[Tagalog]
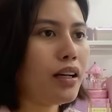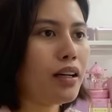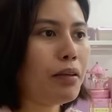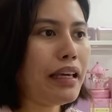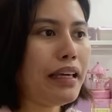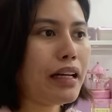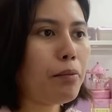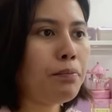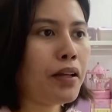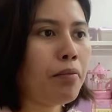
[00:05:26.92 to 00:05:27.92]

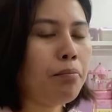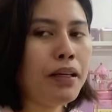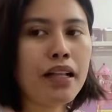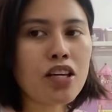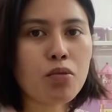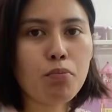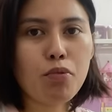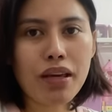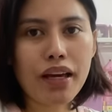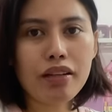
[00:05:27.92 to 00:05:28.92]
mahirap na bigla siyang
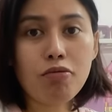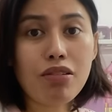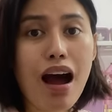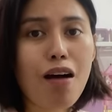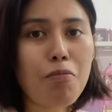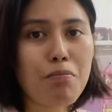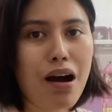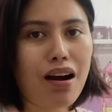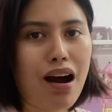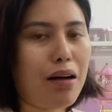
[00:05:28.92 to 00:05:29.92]
bumigay nang wala akong
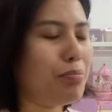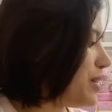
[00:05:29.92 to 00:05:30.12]
backup.